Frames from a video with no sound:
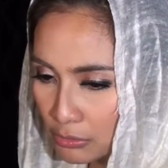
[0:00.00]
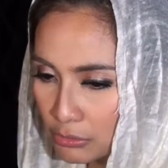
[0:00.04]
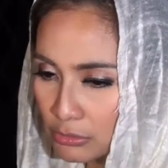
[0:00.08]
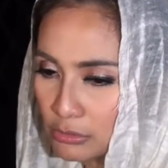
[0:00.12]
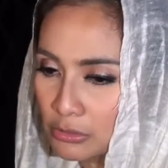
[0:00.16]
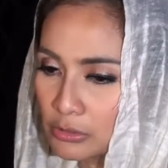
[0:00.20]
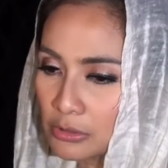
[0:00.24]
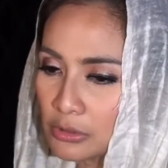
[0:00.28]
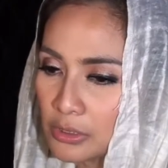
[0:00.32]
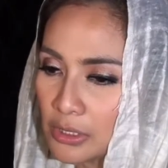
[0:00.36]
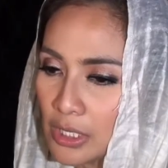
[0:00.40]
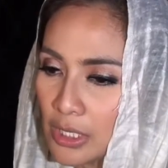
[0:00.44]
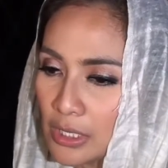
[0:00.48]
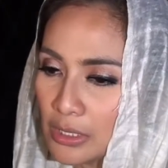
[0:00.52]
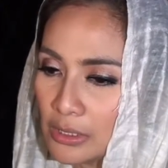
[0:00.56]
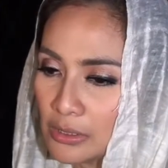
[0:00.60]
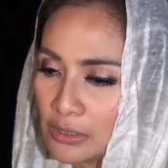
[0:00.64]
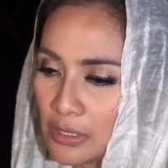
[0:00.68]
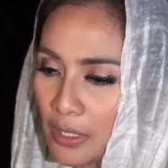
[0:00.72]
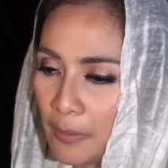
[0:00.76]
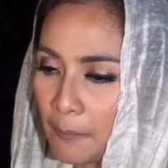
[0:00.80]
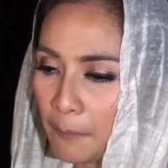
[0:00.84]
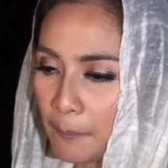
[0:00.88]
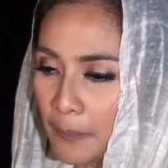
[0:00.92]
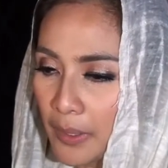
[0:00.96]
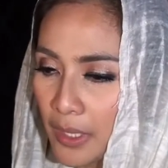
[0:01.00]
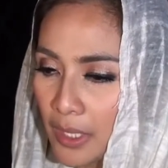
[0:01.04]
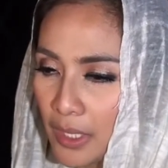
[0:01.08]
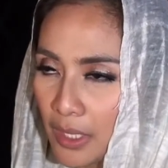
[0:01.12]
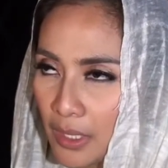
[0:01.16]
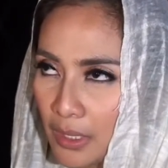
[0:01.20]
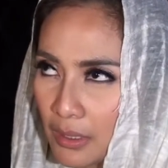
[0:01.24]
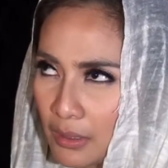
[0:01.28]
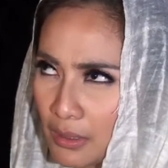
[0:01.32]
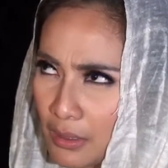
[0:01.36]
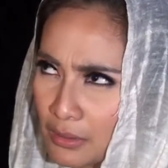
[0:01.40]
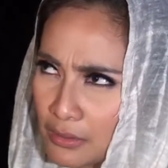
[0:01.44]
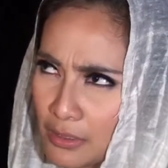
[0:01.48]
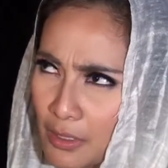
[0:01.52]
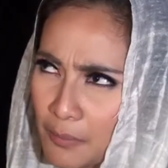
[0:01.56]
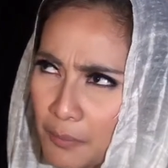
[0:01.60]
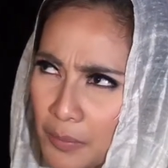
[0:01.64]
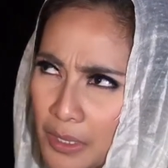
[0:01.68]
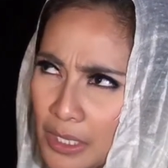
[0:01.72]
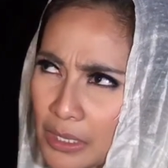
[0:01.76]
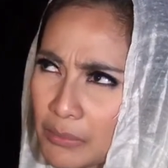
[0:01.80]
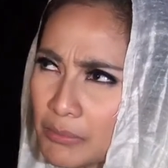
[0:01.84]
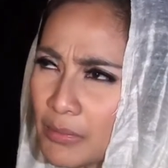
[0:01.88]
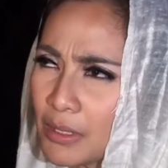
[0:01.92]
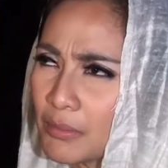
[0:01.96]
terus dan sampai nggak
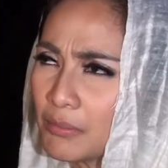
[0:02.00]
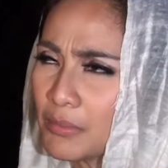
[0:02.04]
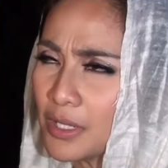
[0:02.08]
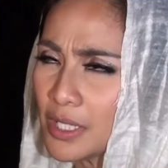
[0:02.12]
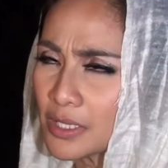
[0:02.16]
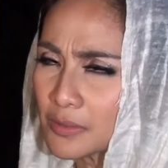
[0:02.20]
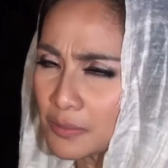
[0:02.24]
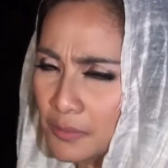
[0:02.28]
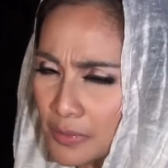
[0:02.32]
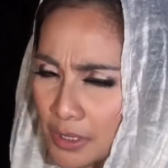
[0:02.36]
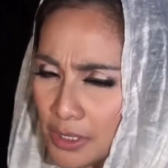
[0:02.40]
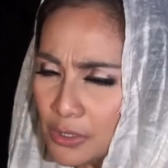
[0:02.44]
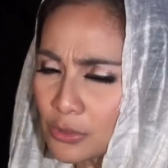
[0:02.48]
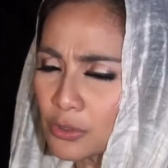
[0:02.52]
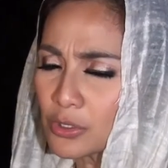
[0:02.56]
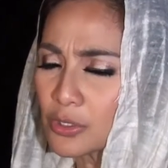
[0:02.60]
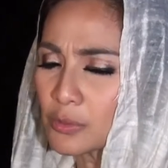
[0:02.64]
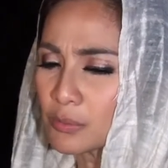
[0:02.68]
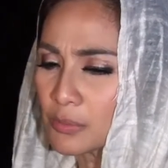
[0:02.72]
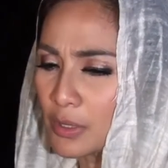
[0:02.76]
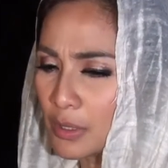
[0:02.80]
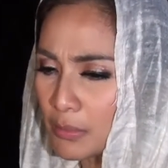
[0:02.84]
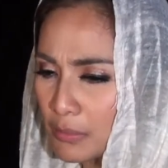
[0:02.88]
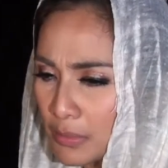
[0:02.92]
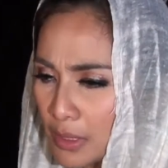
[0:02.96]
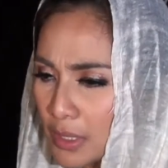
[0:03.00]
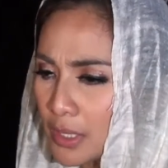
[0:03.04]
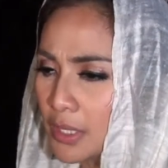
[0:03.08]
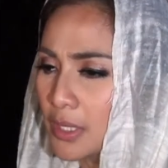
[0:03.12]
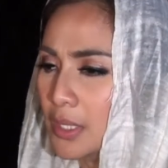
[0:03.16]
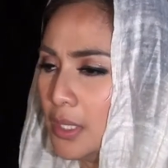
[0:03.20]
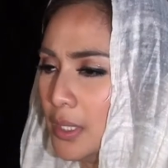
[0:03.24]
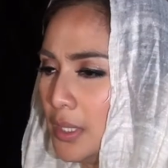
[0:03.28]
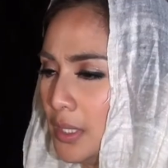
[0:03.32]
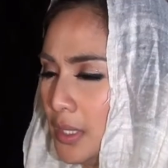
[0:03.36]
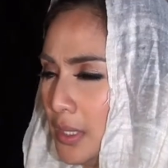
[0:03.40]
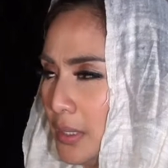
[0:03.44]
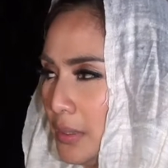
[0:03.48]
nyampe 15 menit terus mama